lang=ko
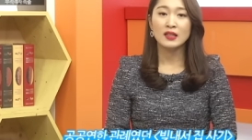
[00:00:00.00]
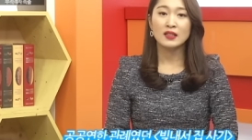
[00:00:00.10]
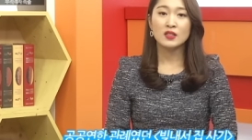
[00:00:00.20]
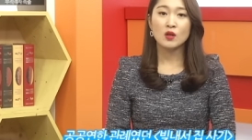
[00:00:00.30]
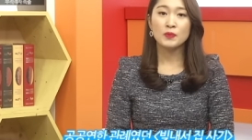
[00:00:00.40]

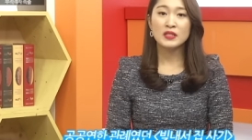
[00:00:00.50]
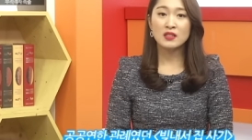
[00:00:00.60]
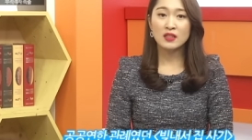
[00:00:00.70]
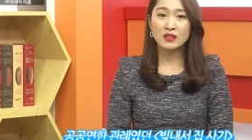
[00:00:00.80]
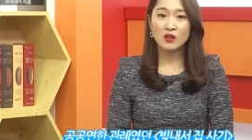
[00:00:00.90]
그래서
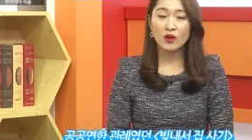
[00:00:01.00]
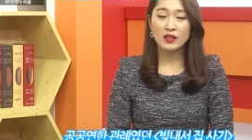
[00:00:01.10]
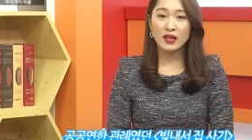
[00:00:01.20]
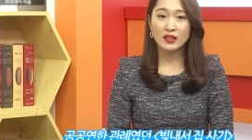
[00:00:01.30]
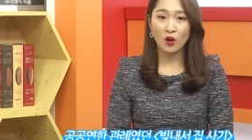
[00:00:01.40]
빚을 내는
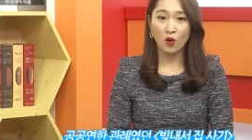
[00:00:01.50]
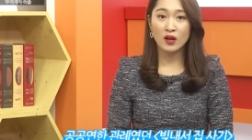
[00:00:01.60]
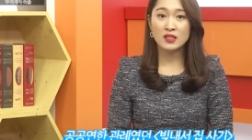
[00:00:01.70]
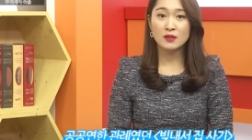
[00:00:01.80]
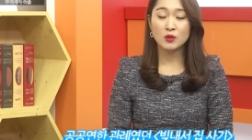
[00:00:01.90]
거에 대한
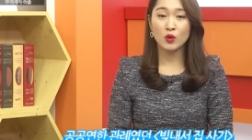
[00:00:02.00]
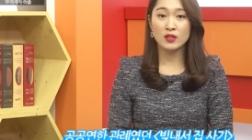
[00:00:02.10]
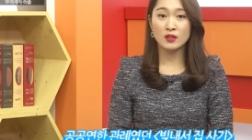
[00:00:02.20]
경각심이